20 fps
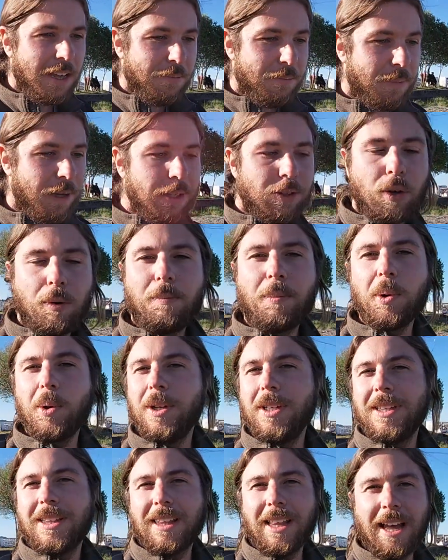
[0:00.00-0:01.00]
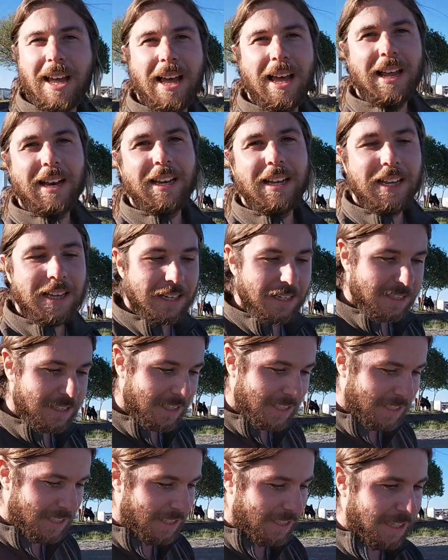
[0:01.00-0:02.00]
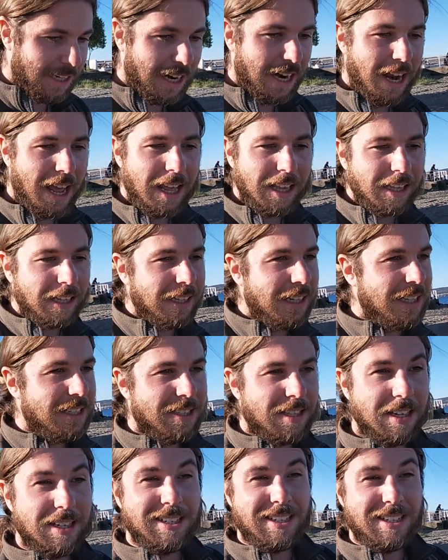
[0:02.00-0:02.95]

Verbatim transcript: metropolitane, strade a destra e a